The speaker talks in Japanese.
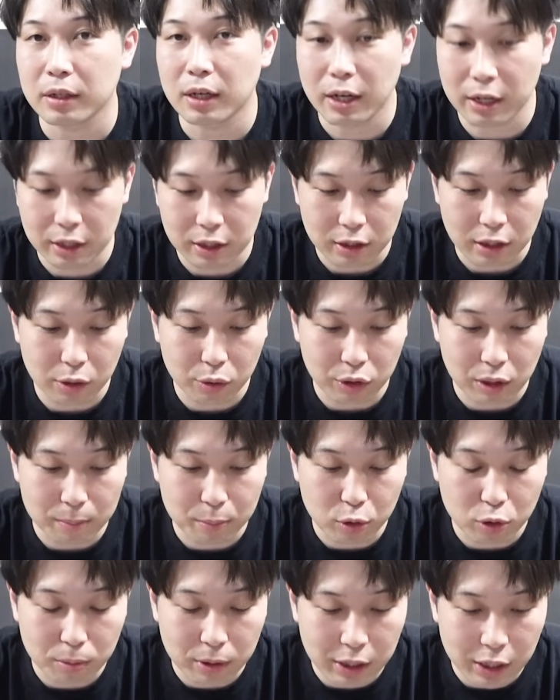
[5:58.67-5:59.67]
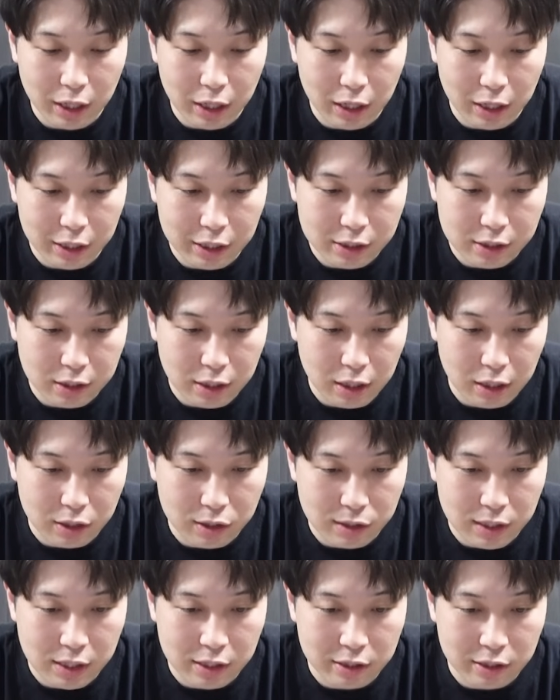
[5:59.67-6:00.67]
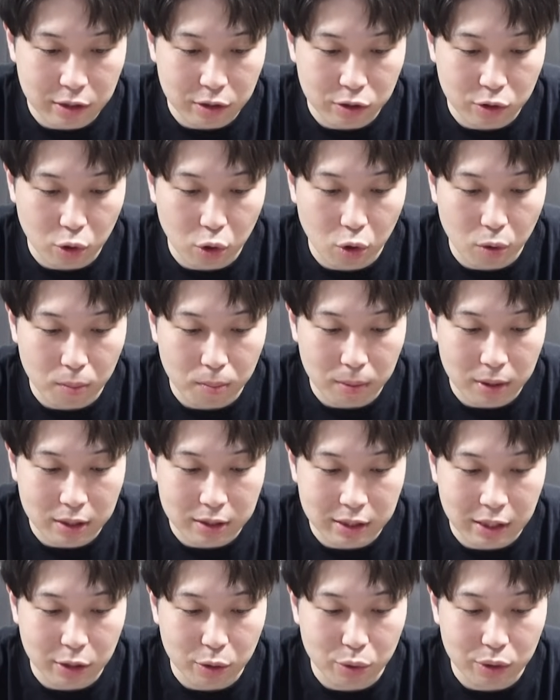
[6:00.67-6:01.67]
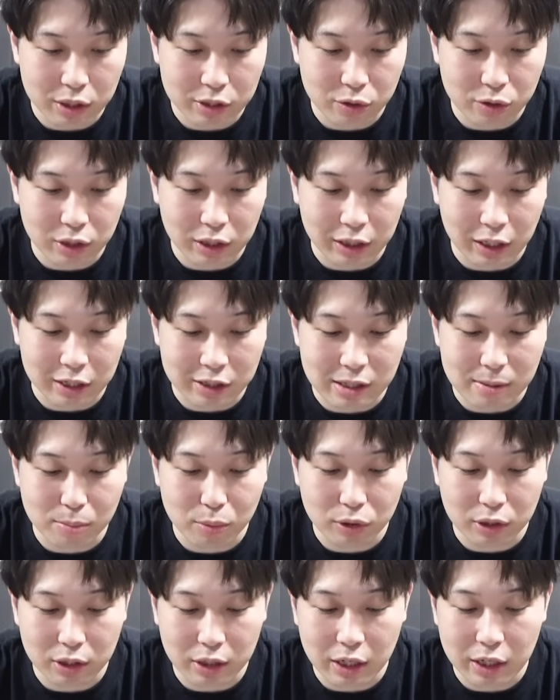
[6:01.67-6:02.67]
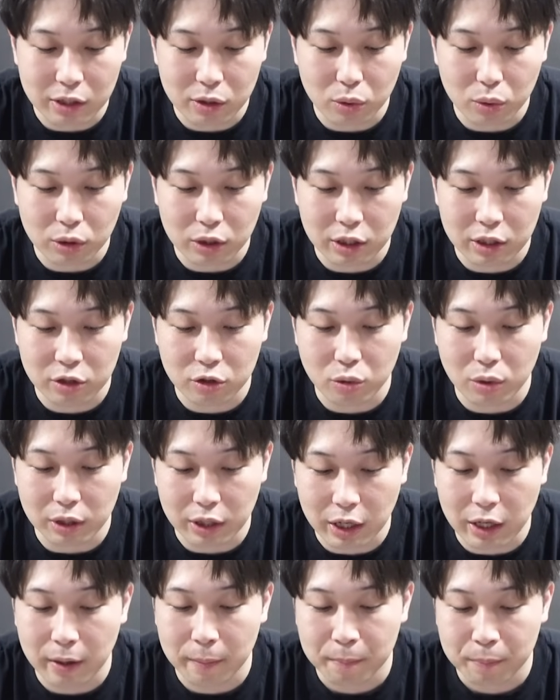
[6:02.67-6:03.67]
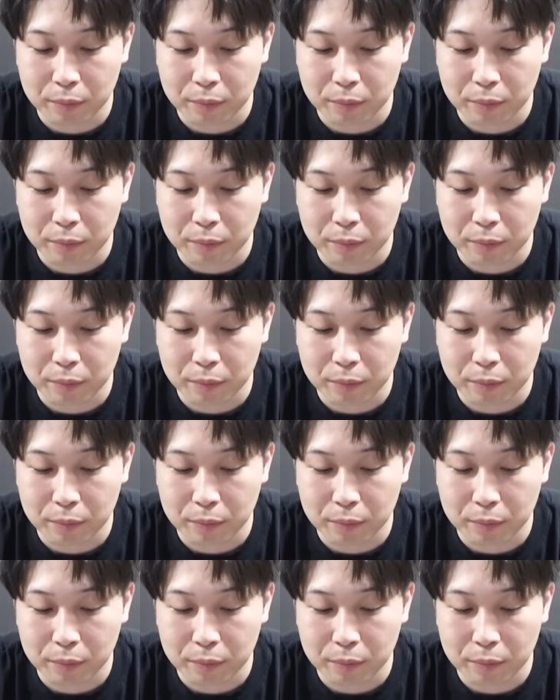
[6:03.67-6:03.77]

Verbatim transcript: はい。なので、プルメリア、アレスター苦戦してる人、まあ、サヨグラそんなたくさん持ってないよっていう人はね、